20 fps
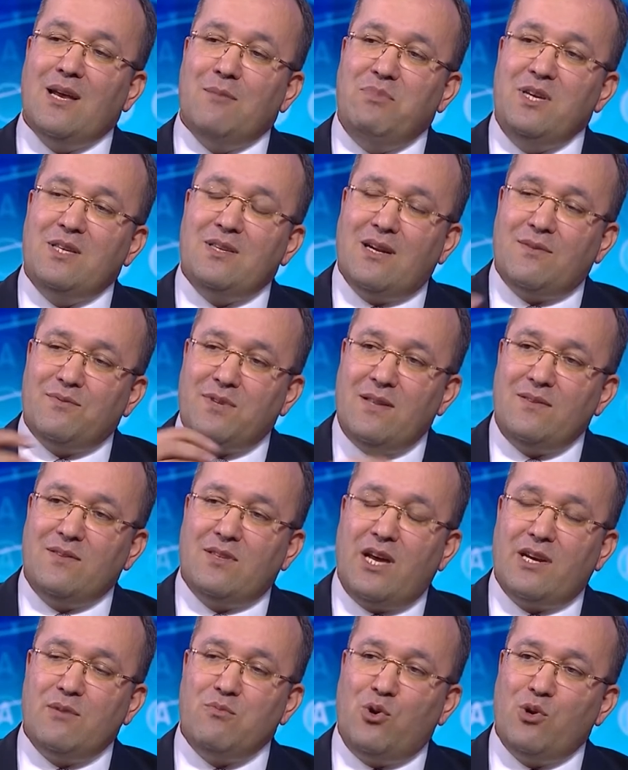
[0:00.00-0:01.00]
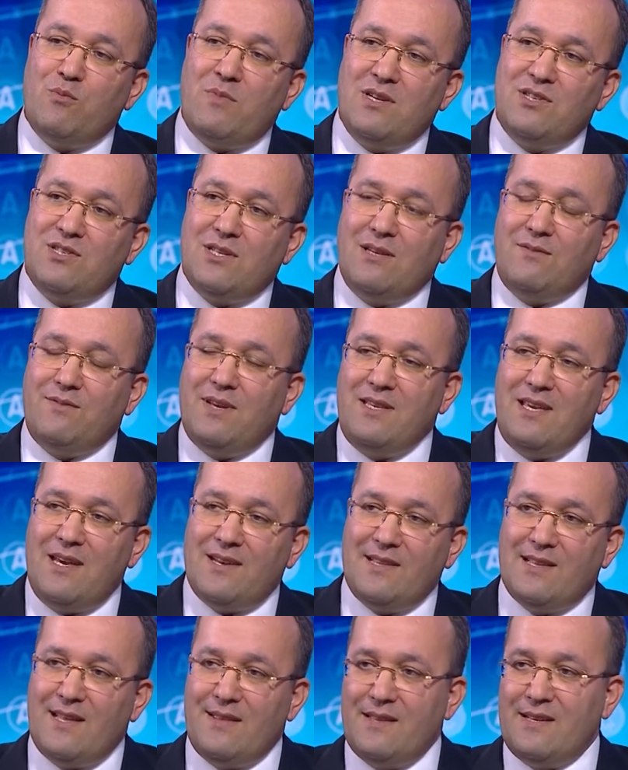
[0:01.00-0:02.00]
bir taraftan tarım, ormancılık ve diğer
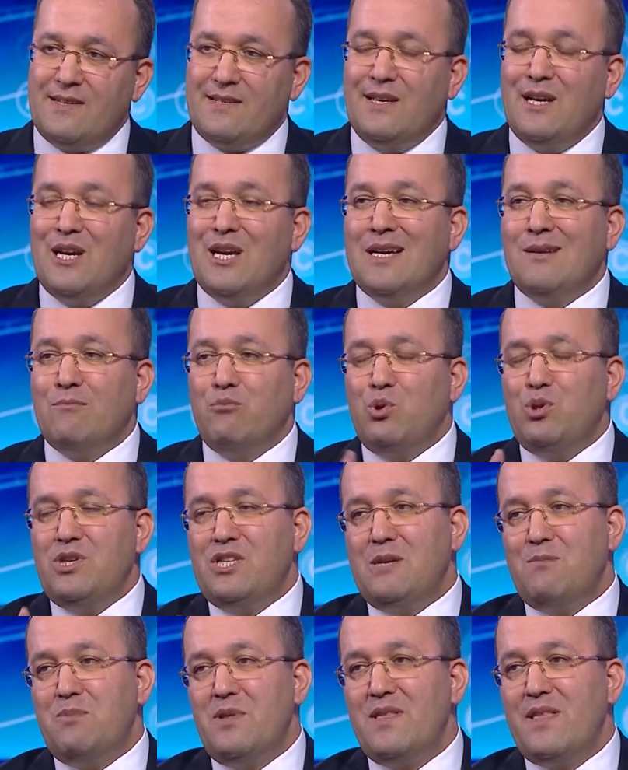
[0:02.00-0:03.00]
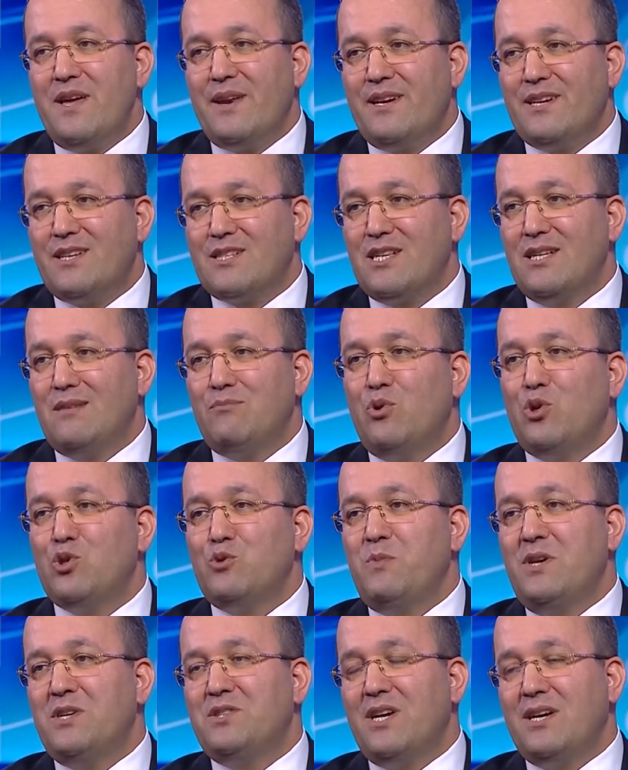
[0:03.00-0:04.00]
alanlar. Bu disiplinler arasılığı
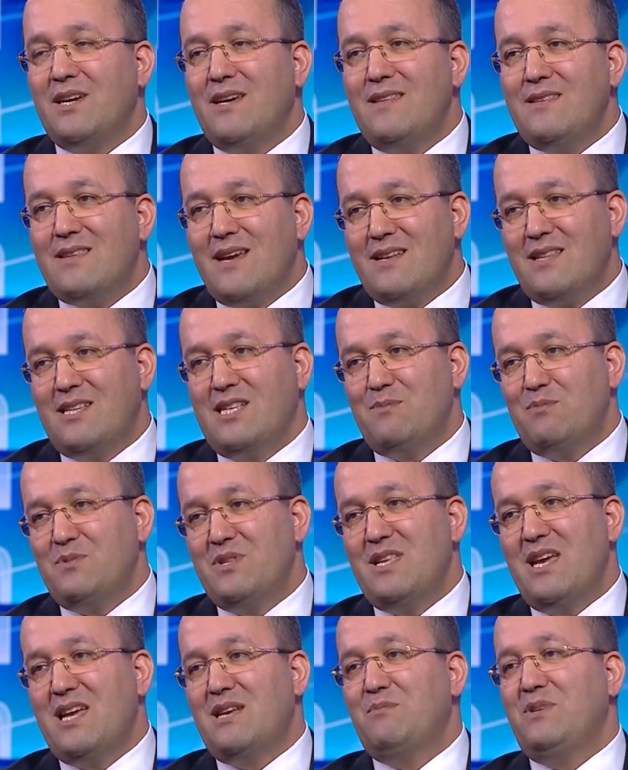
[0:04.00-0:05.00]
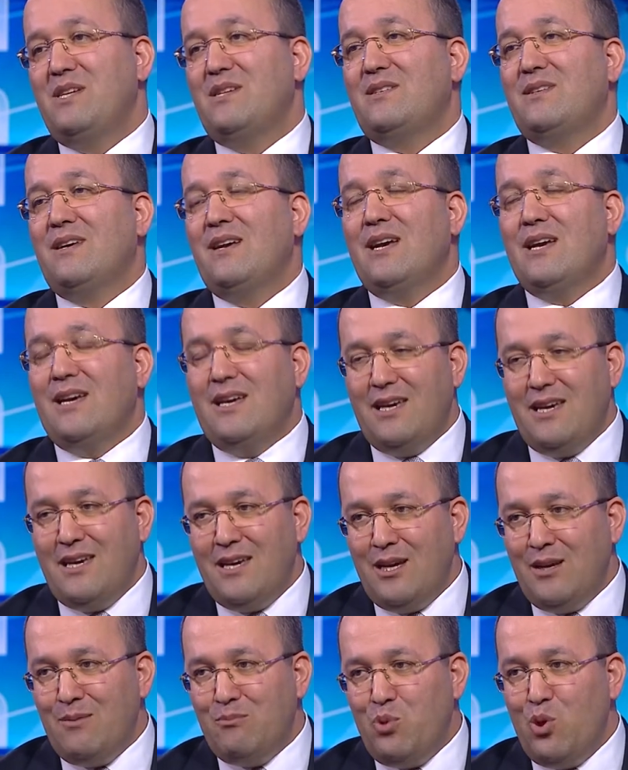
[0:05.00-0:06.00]
bozmayacak interdisipliner bir e,
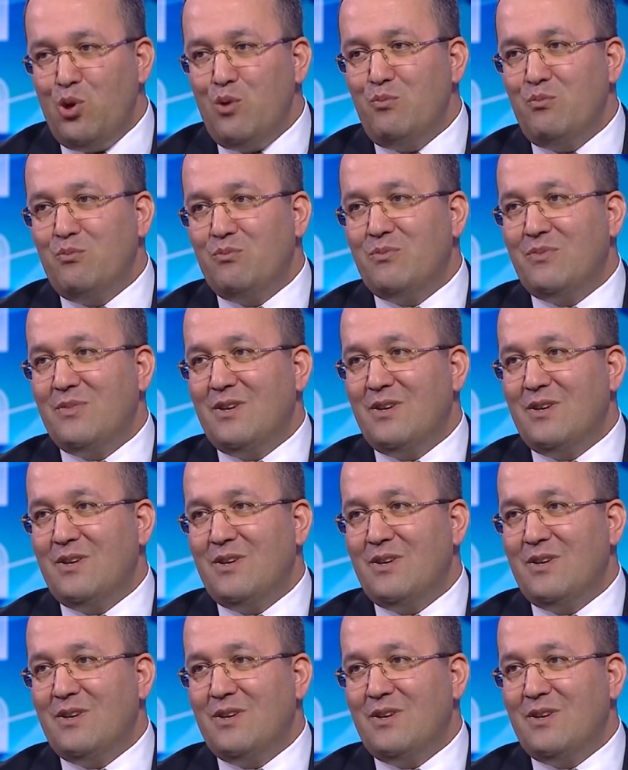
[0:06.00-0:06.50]
bölüm. Bir taraftan